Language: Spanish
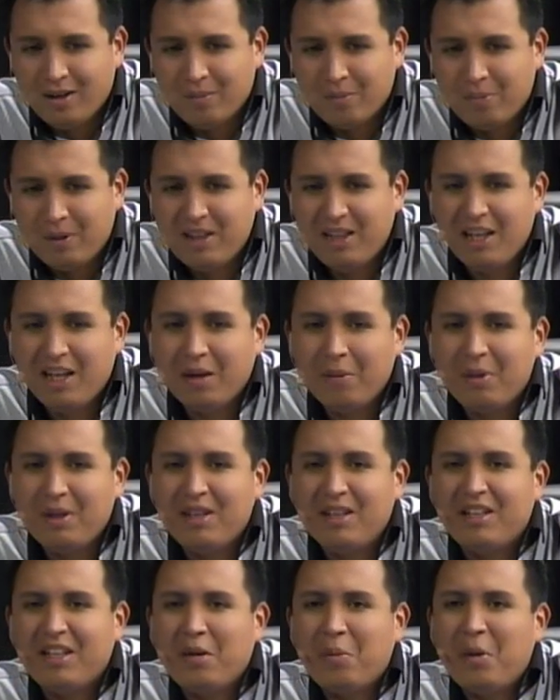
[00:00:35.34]

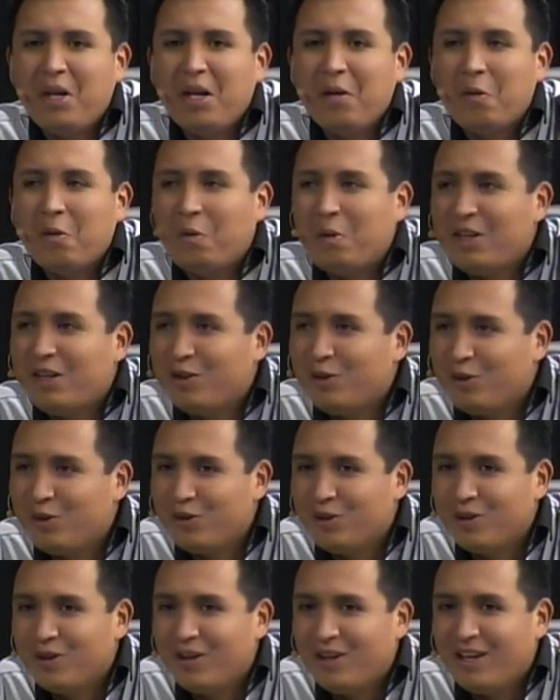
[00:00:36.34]
prácticamente termina
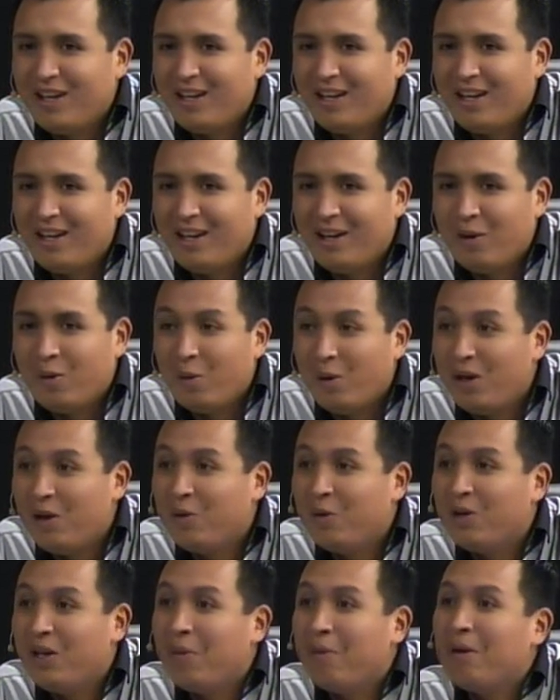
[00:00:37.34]
viviendo el
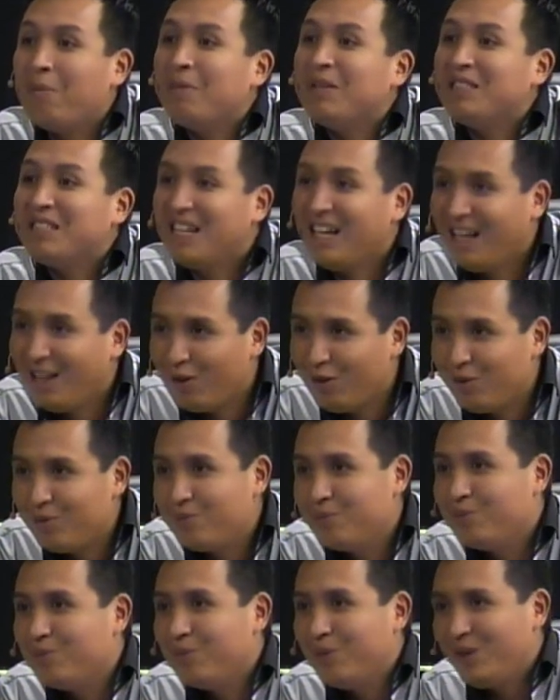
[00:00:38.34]
juego de haber mezclado
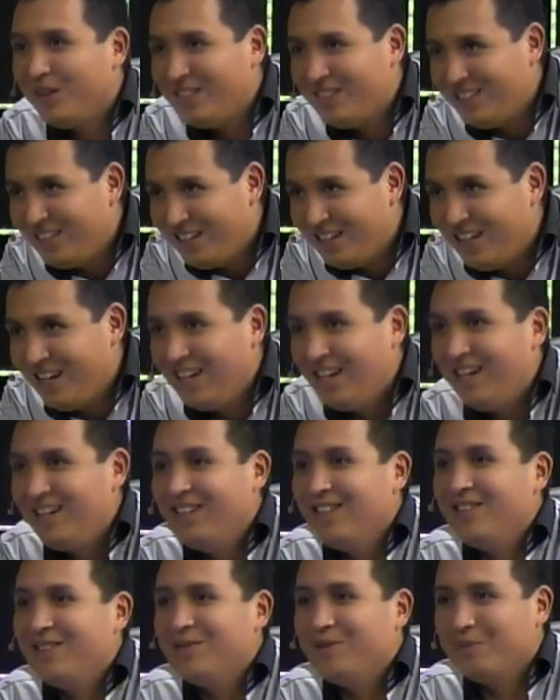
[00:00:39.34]
política,
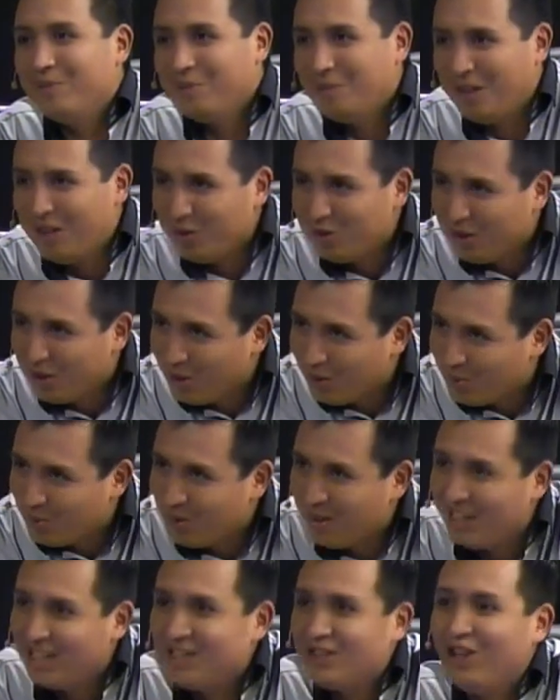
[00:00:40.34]
medios de
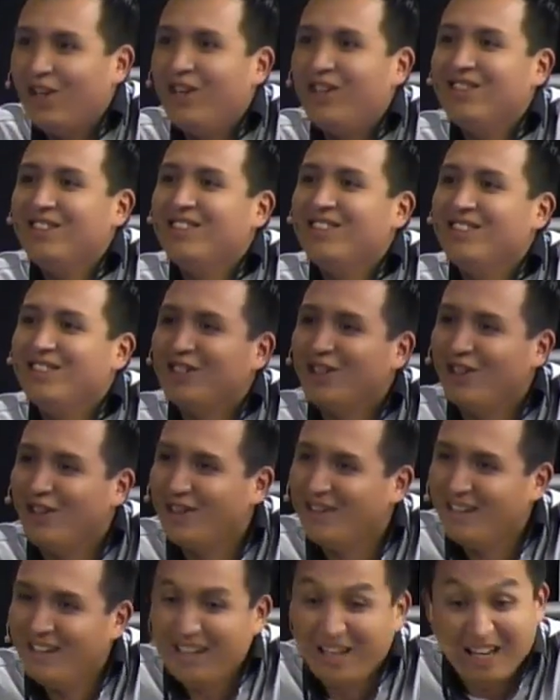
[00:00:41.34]
comunicación,
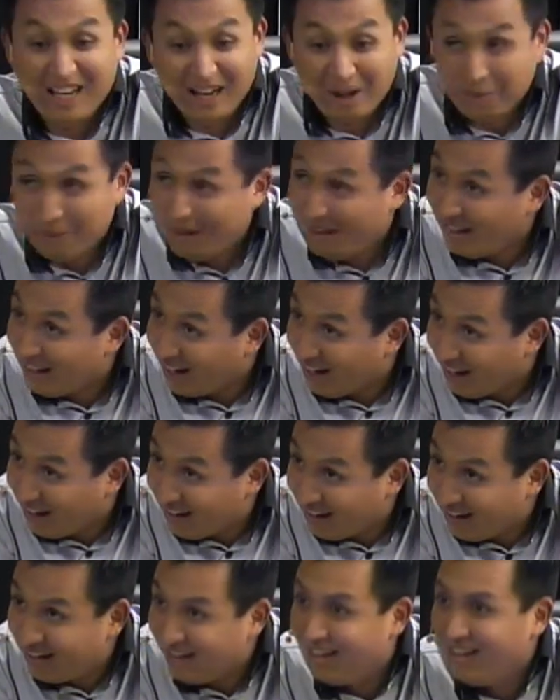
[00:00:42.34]
¿no? La vida
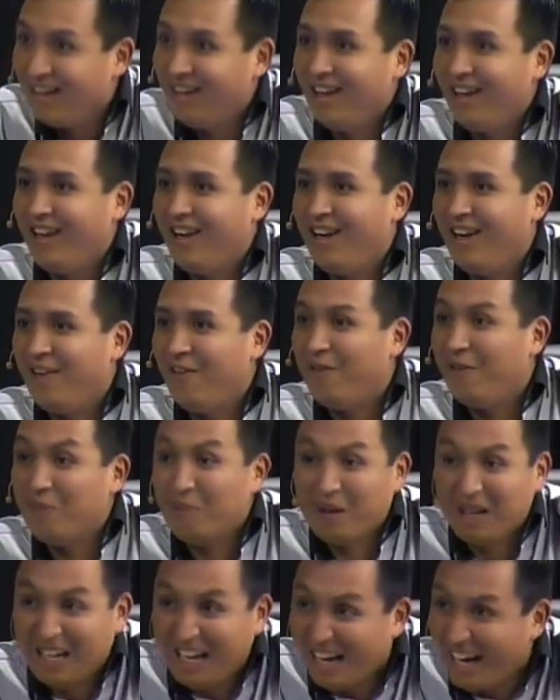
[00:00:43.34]
eh,
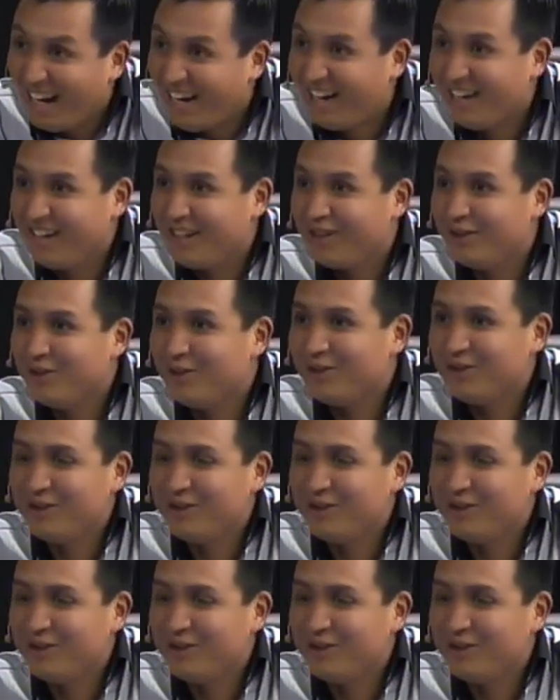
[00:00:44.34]
familiar, ¿no?